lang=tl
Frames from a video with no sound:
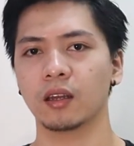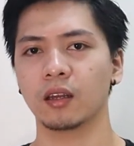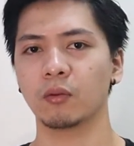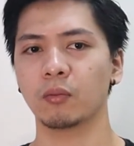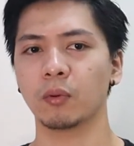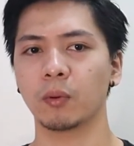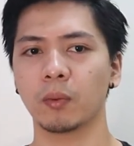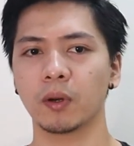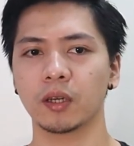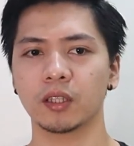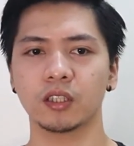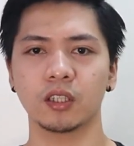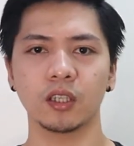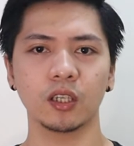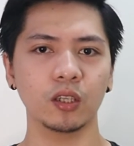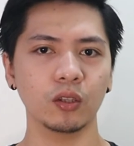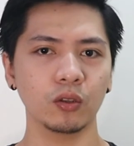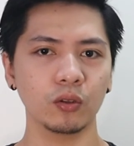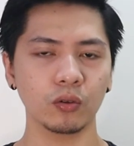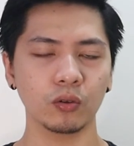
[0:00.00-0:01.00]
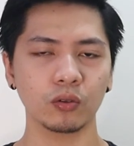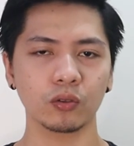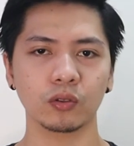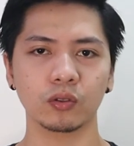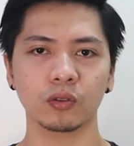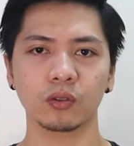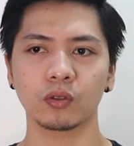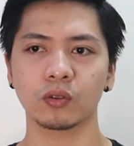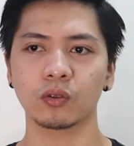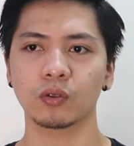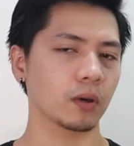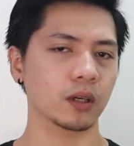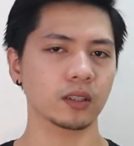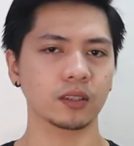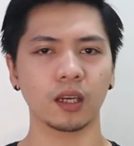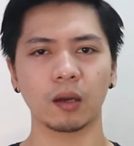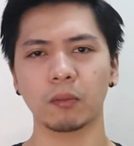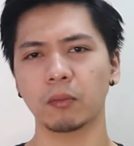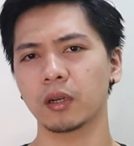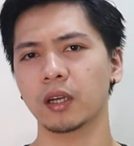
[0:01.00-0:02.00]
ano pa ba, chinos, pang
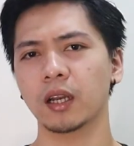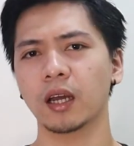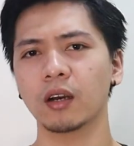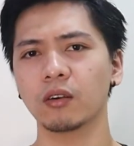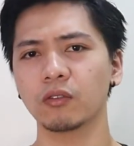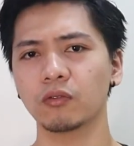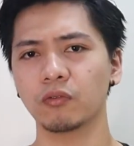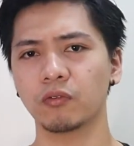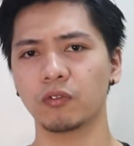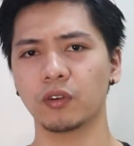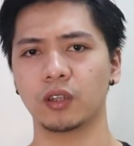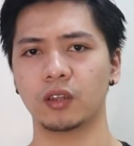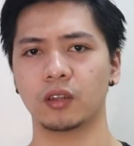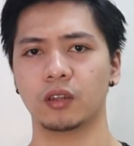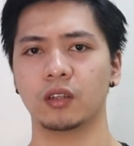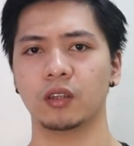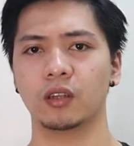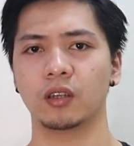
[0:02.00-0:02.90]
summer na outfit,